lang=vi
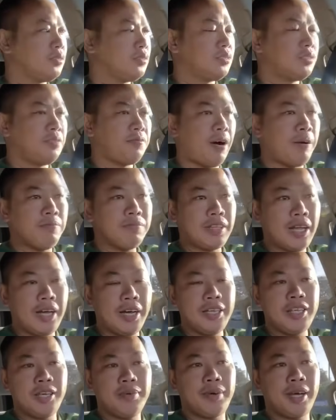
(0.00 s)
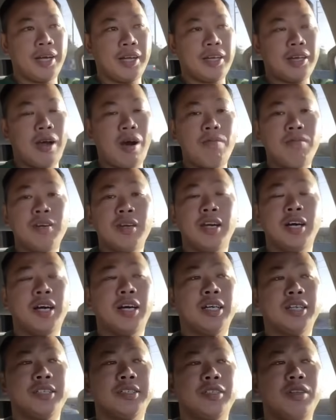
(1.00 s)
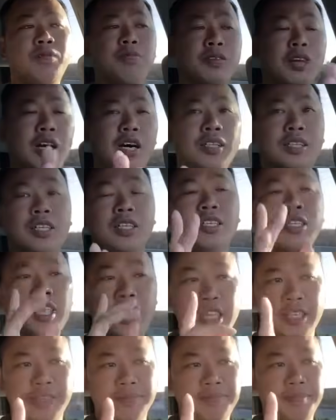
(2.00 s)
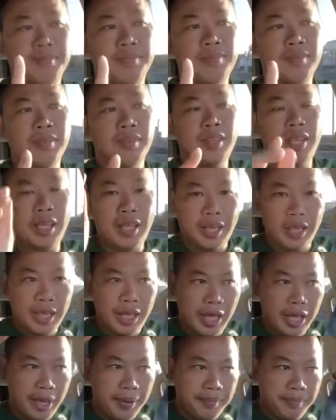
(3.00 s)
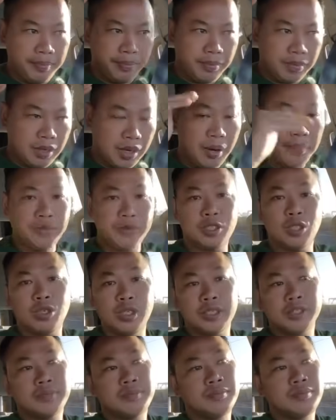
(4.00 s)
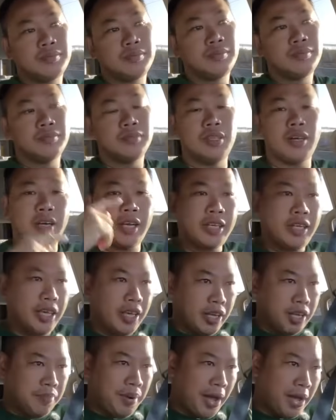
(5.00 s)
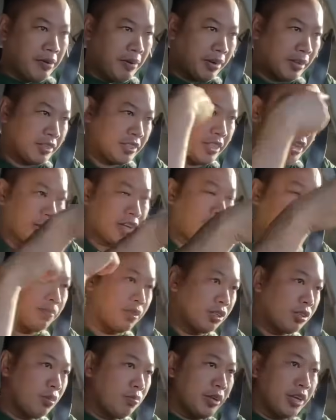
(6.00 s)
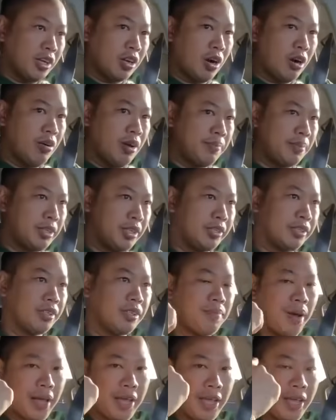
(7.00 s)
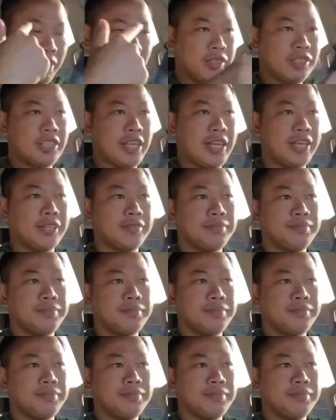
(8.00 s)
nó phóng tới nhưng mà không ngờ lúc đó tự nhiên em khum xuống giờ cái dĩa nó bay ngang cái sẹt không thôi chúng ngay cổ em rồi nó bay ngang cái sẹt